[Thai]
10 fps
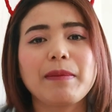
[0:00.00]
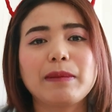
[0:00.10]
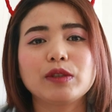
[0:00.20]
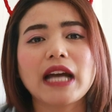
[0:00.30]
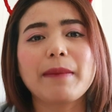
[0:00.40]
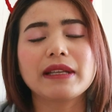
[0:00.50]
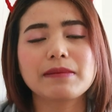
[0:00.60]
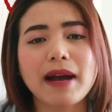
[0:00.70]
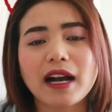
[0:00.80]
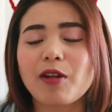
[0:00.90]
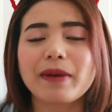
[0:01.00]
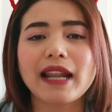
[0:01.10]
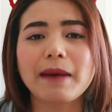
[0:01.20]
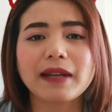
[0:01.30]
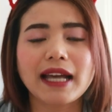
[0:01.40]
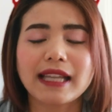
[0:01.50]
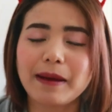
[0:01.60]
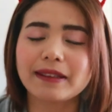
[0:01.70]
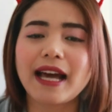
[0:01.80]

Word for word: เป็นผู้ชายไปสมัครเขาไม่รับนะคะถ้า